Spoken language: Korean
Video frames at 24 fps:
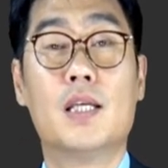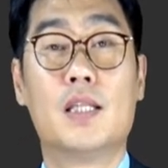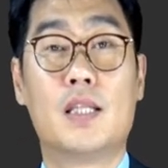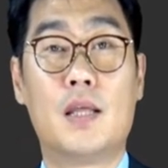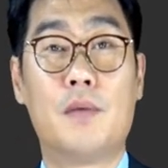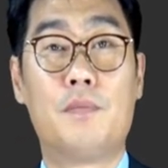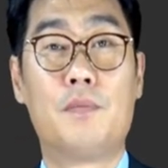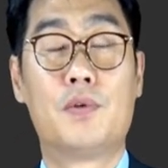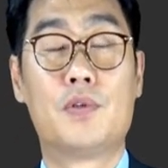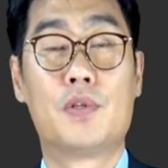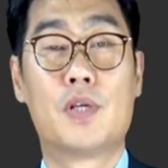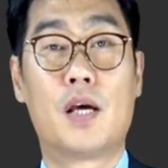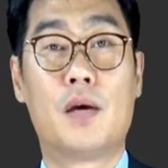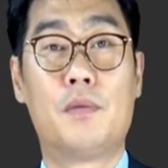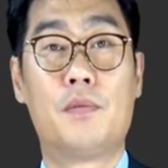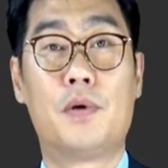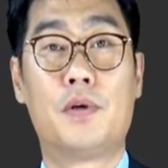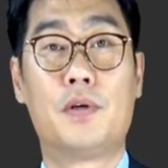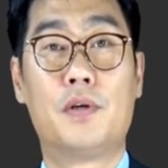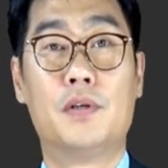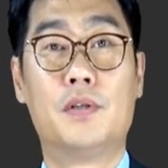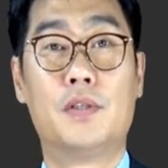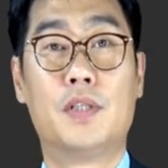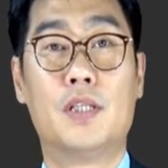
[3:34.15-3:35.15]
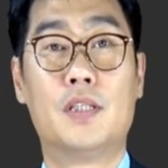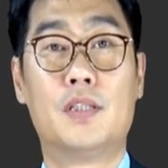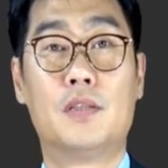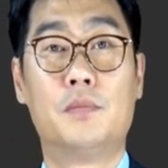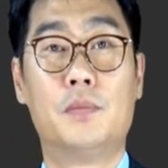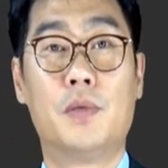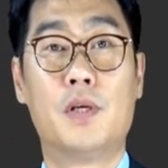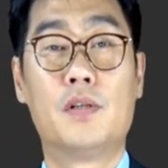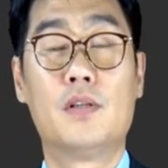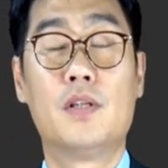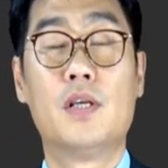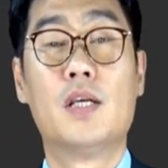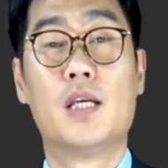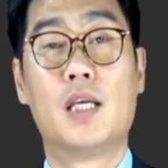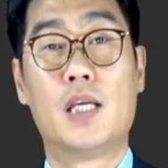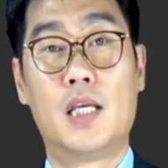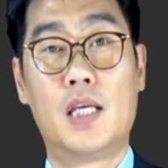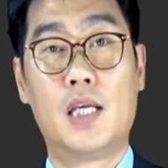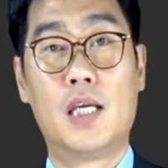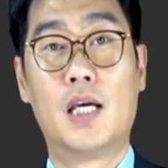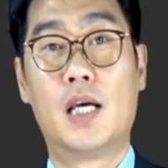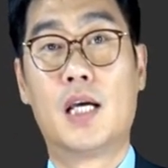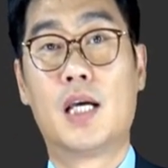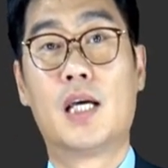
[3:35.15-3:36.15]
대표자가 변경되시면
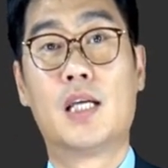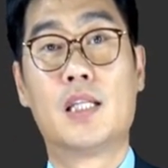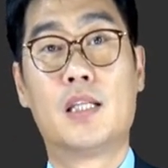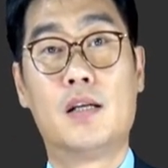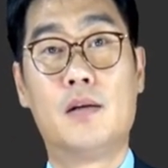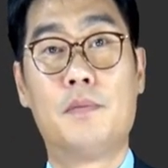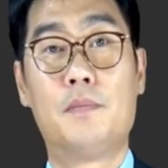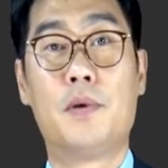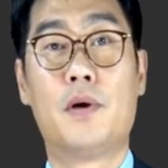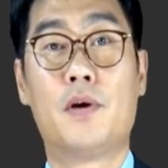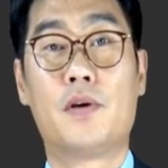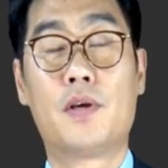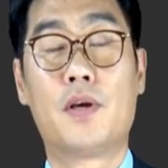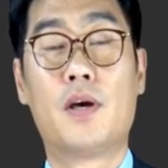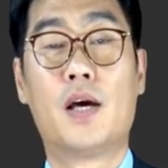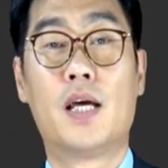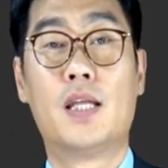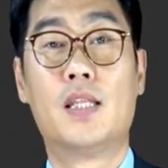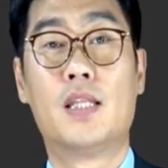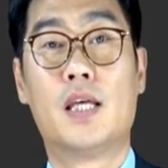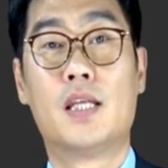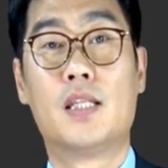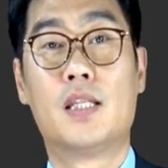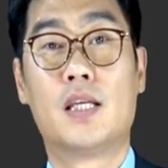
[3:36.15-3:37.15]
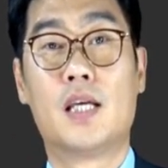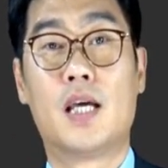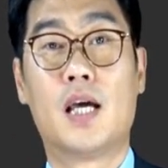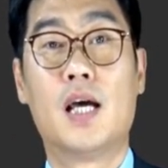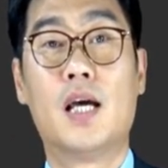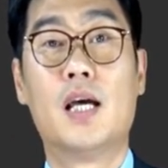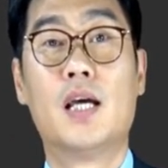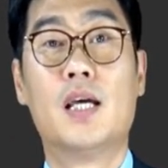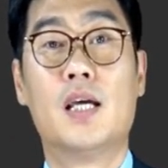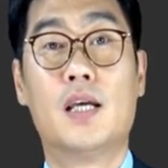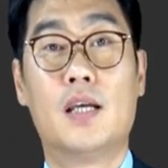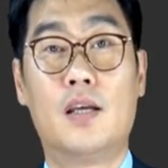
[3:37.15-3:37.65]
인간카드를 변경한다든가